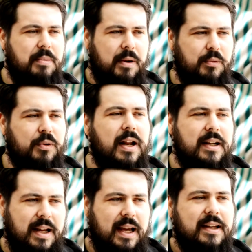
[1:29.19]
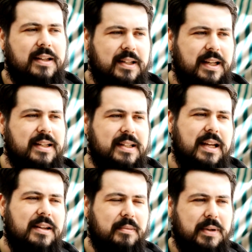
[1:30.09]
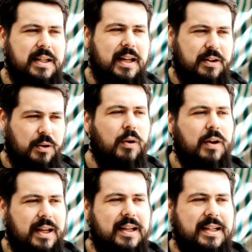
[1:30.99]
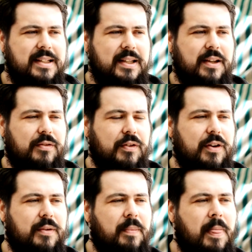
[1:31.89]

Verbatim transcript: paar Monate eigentlich jede Seite im Internet neu indexiert wird.